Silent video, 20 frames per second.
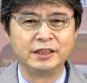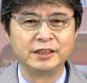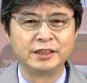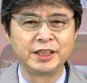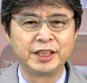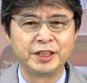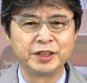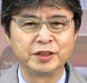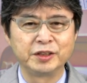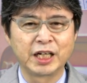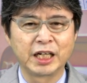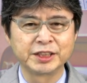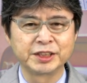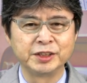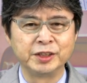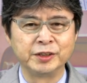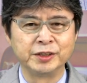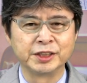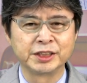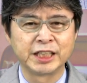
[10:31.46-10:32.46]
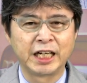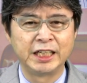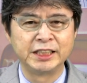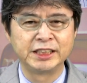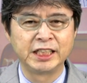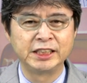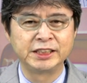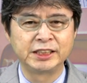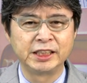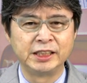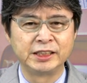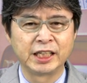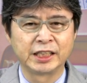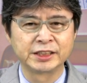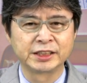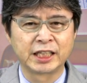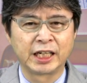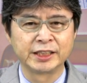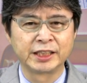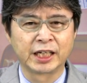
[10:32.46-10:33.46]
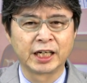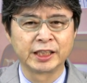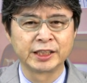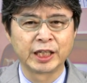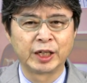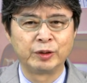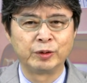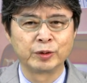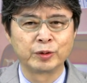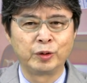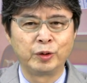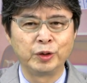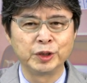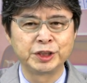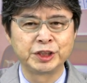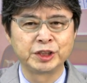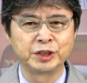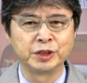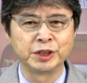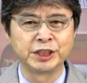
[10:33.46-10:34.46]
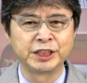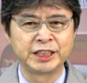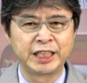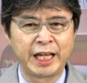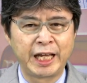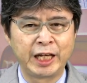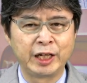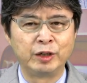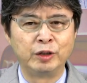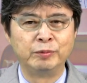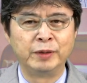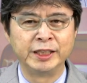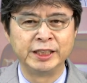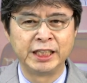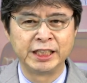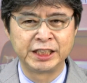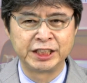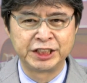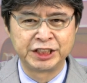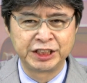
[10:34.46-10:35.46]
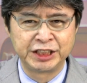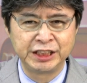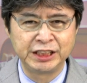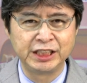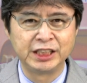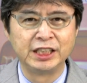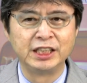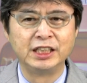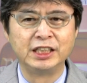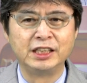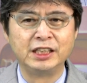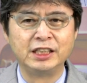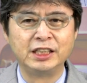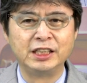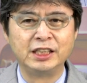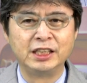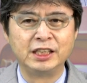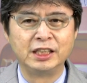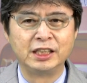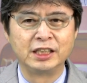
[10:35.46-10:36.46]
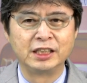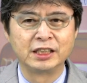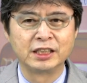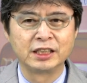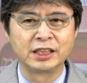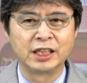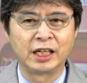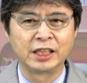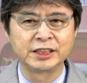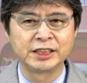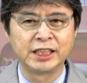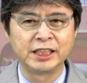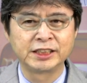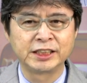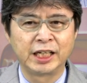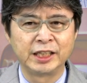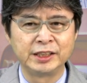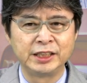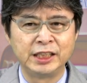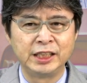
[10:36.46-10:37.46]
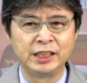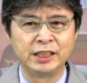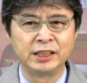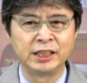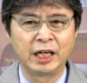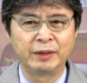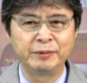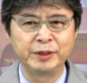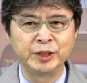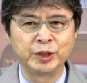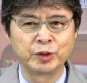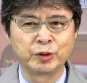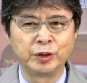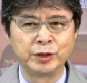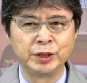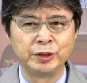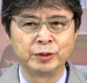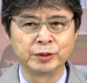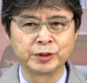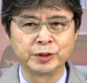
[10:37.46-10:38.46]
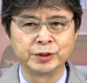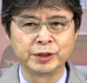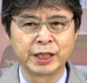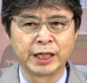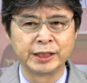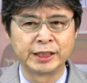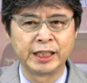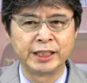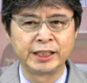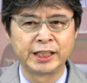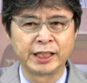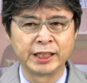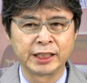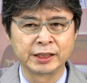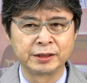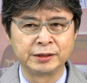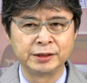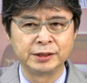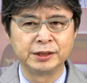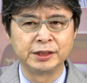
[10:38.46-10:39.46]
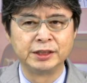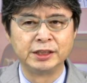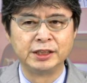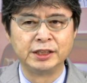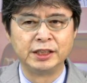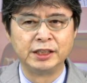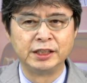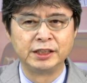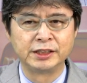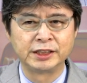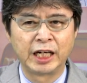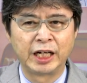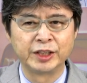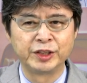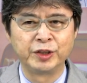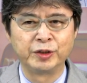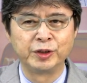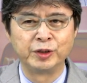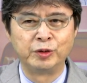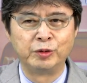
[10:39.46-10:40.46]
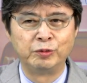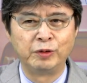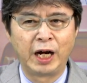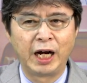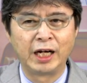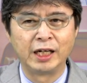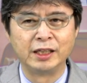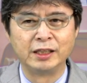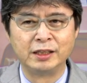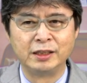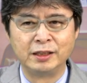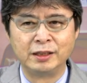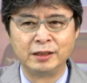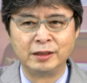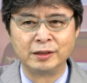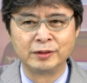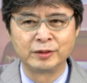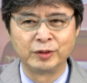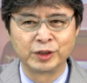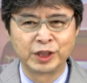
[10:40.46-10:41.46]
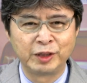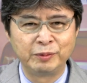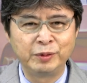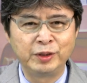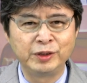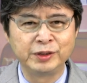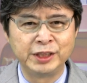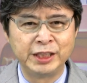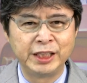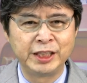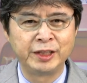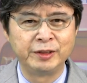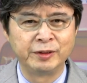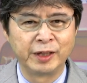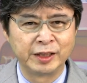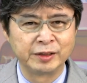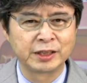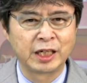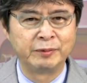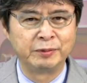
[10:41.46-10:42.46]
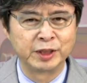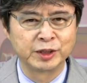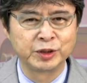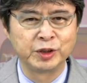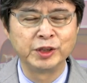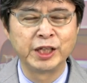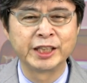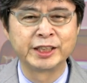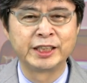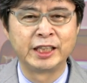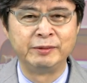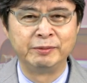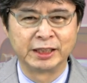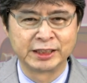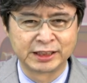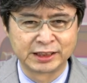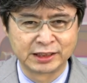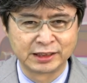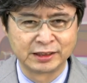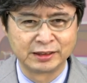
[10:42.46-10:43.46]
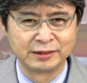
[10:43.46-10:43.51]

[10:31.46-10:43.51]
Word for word: 企業活動の最前線に立つ方々を講師としてお招きし学生さんに生の声を届けていただく産業論はとても人気のある科目となっています